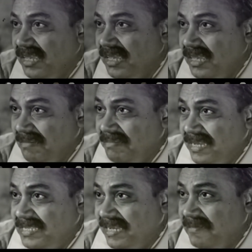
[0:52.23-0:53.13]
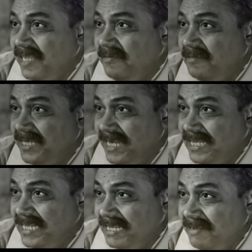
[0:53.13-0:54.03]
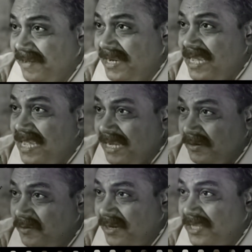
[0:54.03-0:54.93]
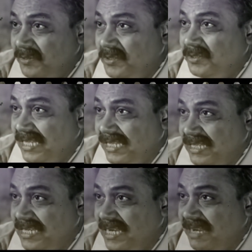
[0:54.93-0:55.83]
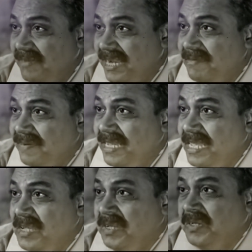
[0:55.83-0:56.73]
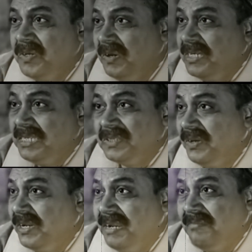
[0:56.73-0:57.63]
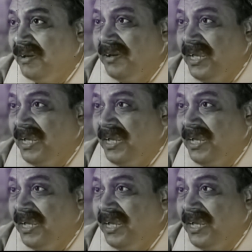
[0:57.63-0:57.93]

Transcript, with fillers: তোমার বেলচার বাবা অফিসে লেজার কিপার কুললে দুশো তেত্রিশ টাকা মাইনে পাই সংসার চলে